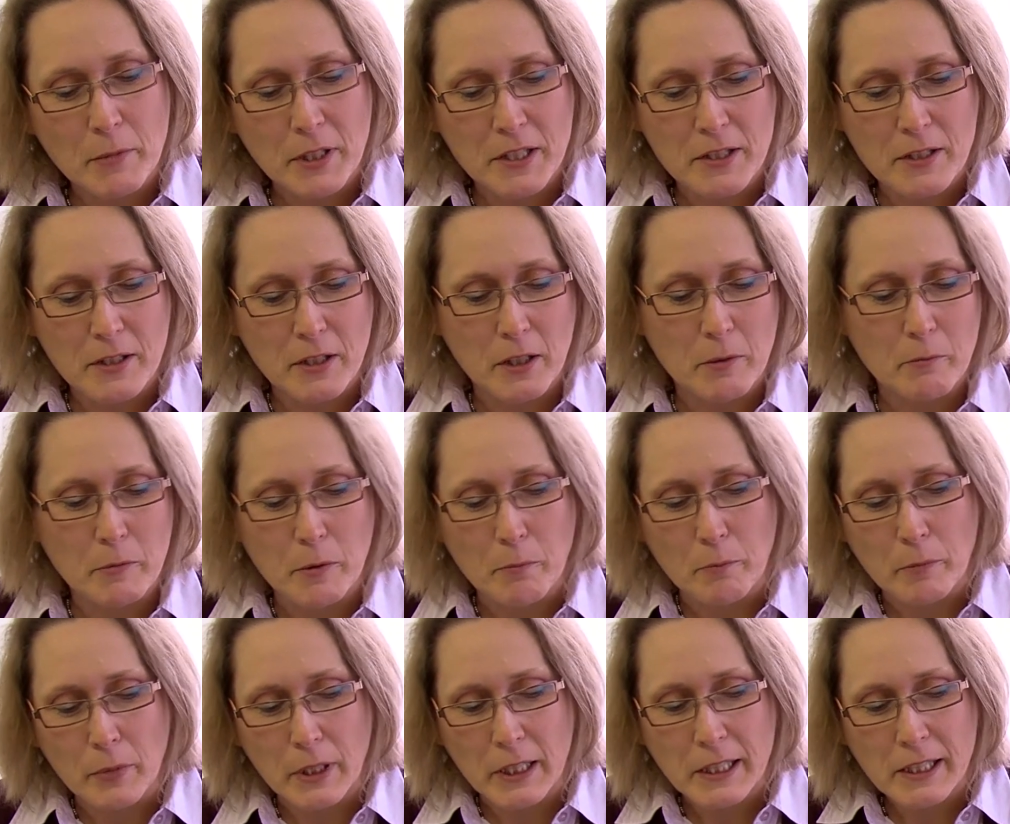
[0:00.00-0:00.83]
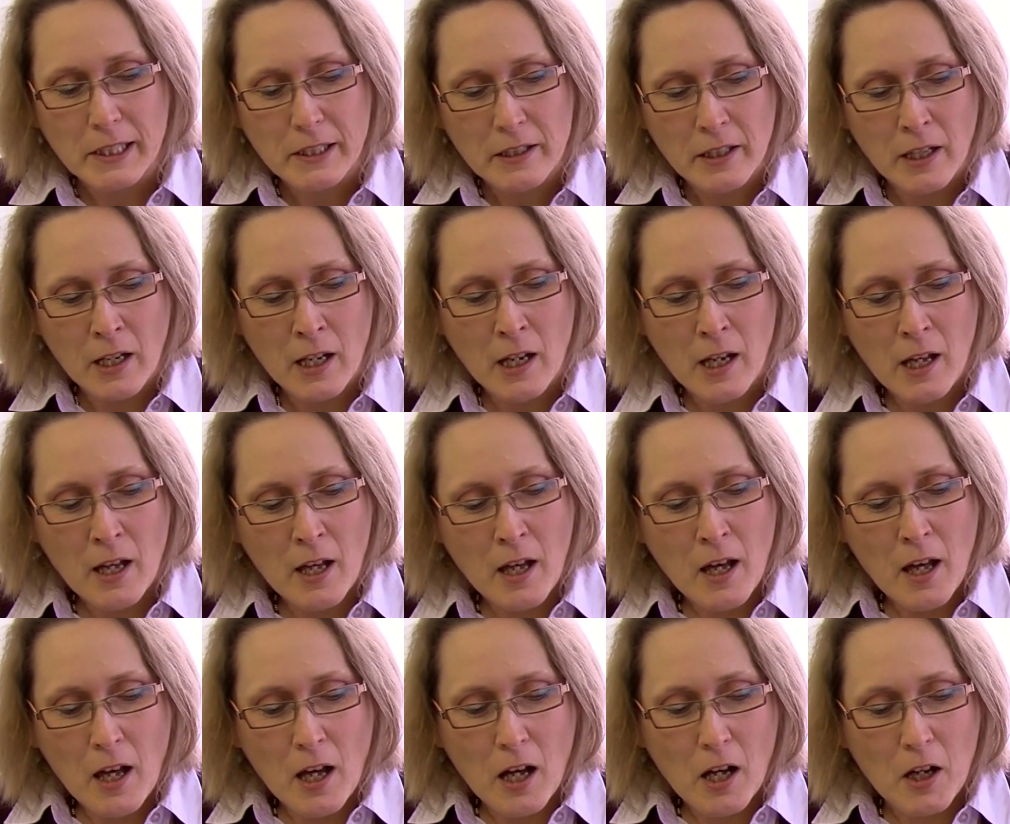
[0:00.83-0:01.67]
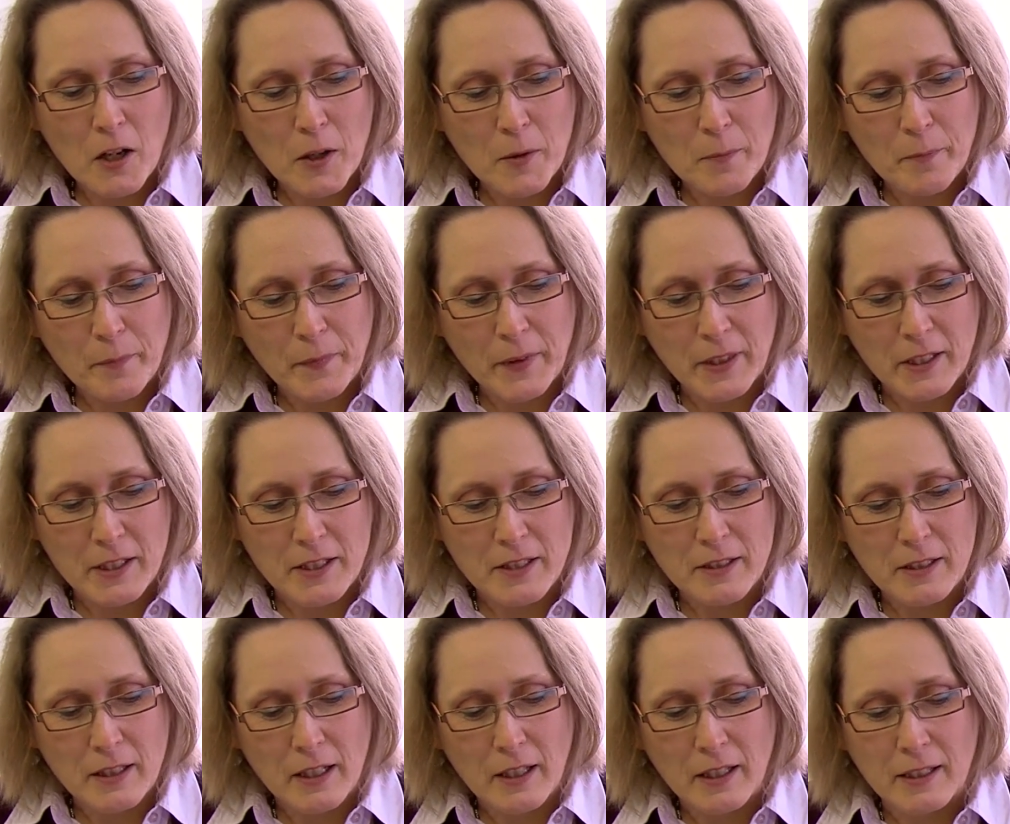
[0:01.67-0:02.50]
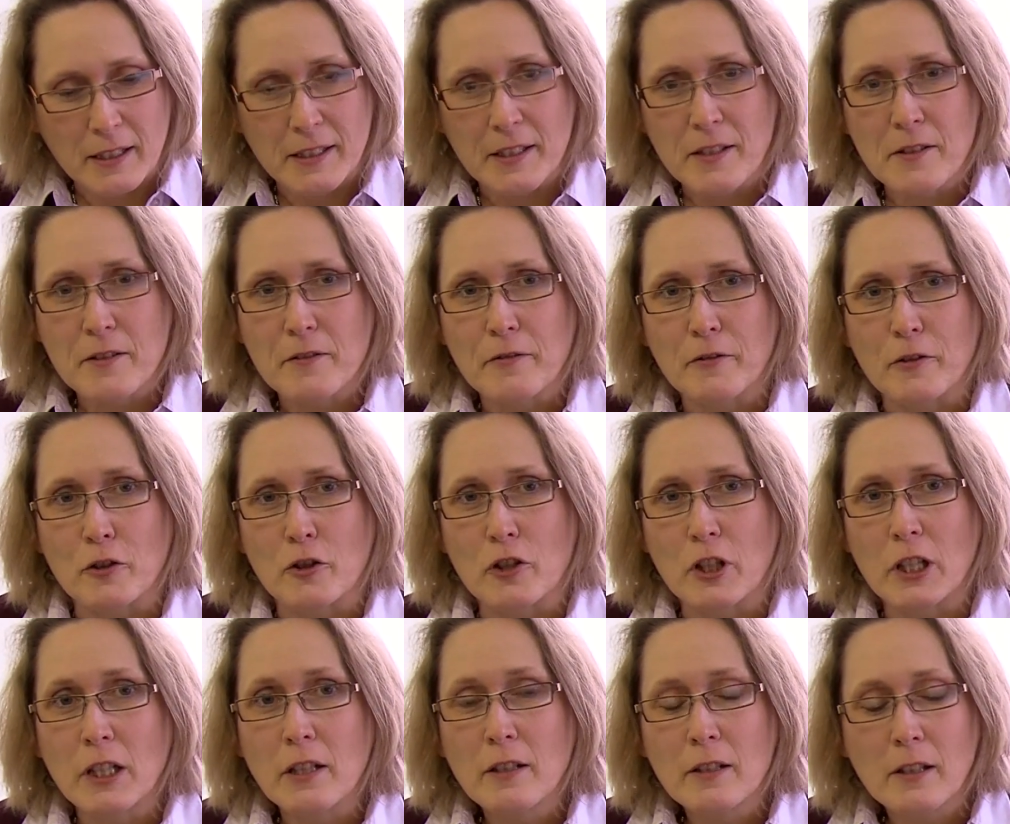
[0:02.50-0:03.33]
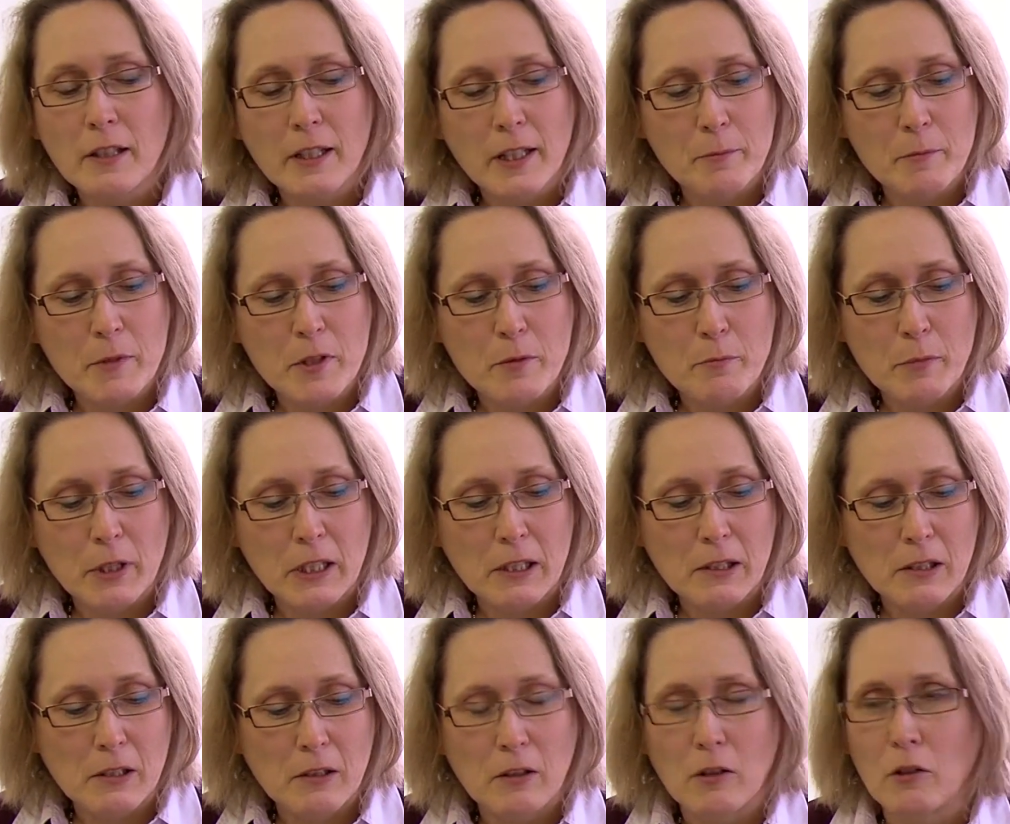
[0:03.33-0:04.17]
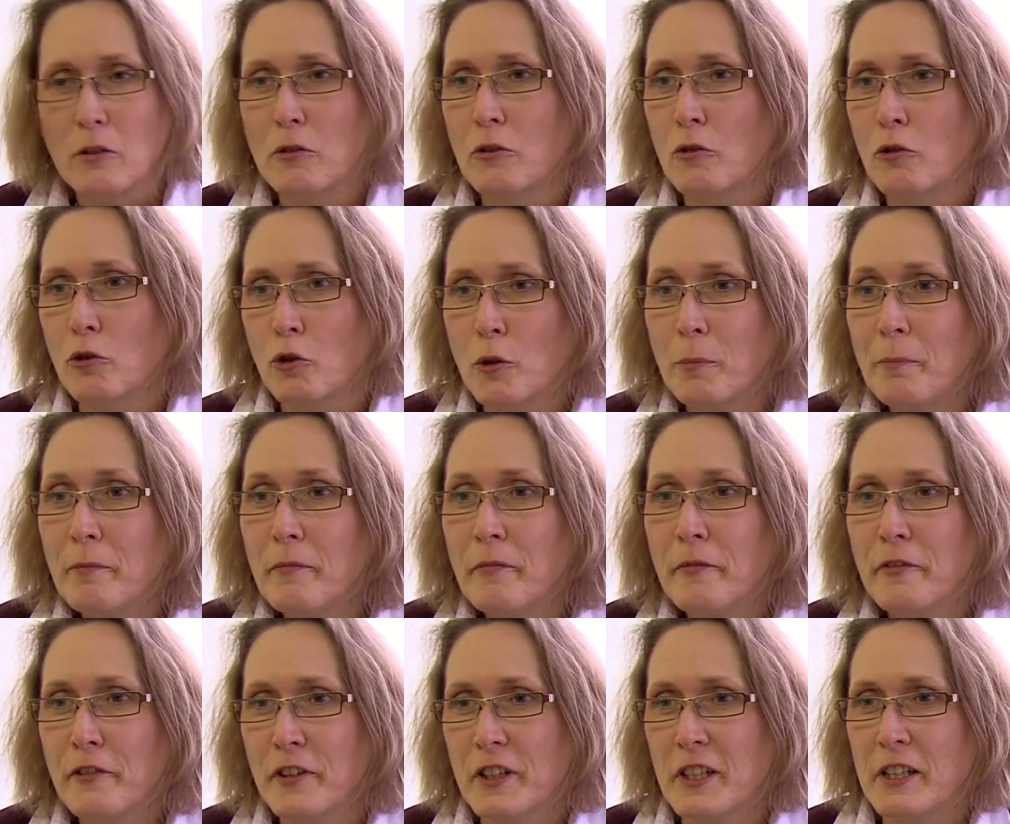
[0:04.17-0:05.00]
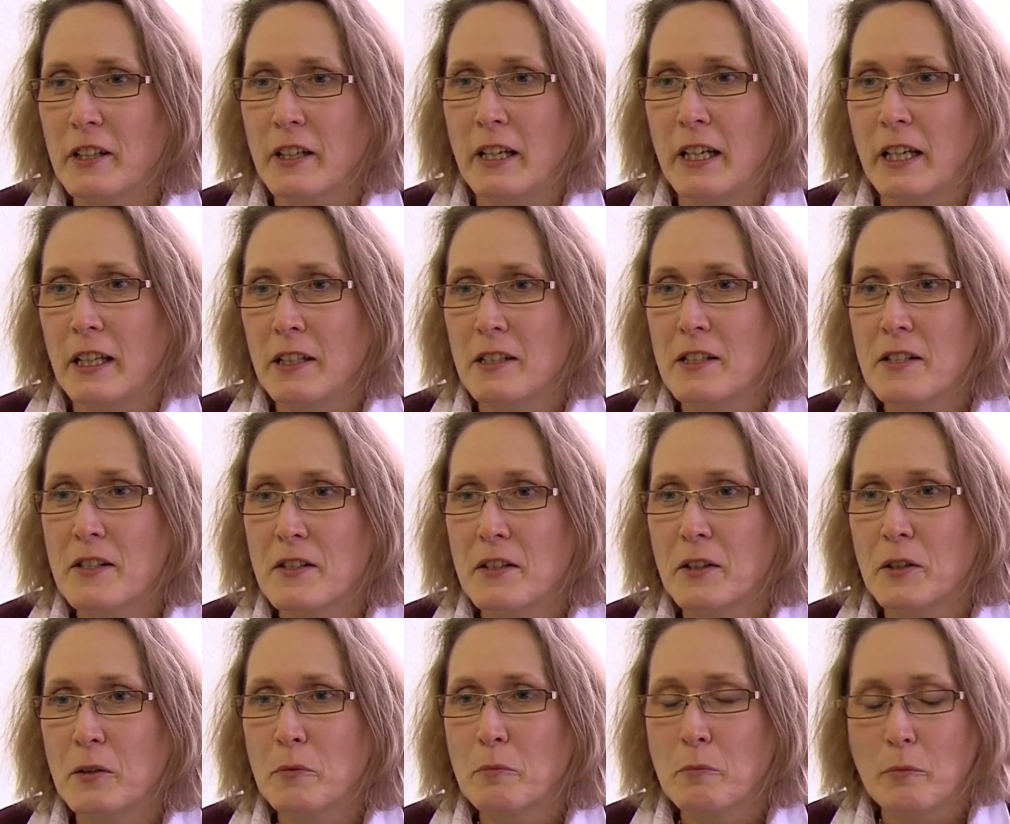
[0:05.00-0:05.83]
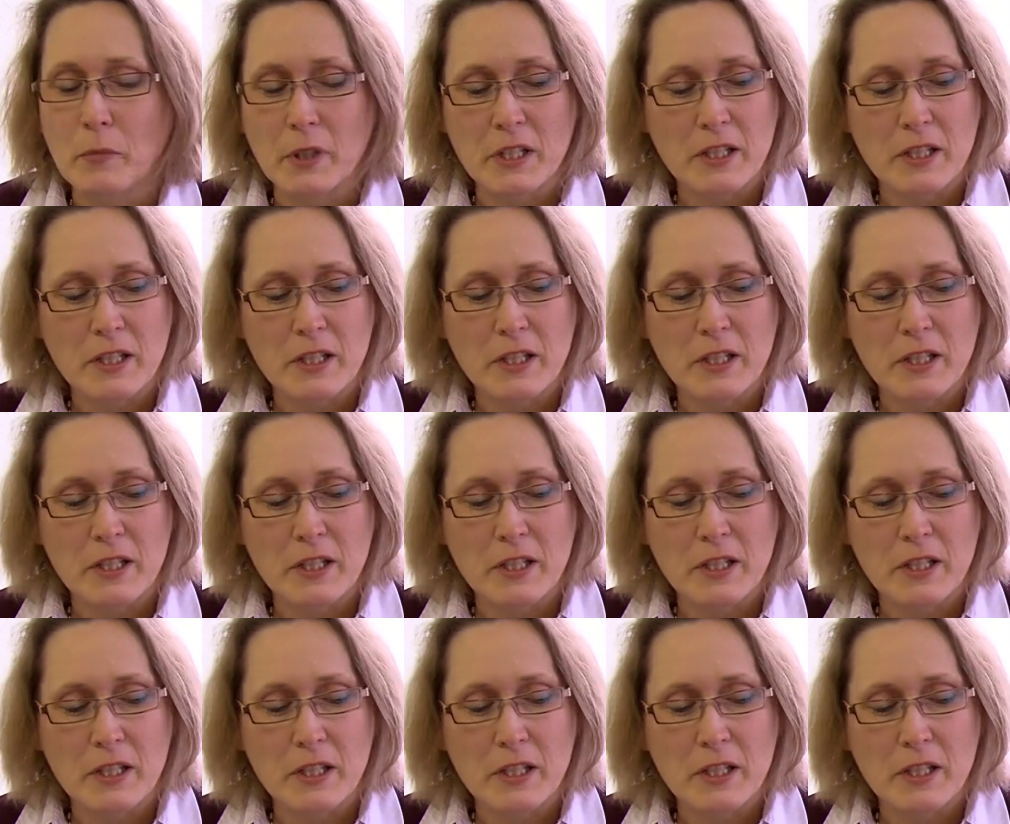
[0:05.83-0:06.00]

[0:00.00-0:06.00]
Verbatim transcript: man es eben im Bild, ähm, dass da ganz verschiedene Lebensmittelgruppen vertreten sind.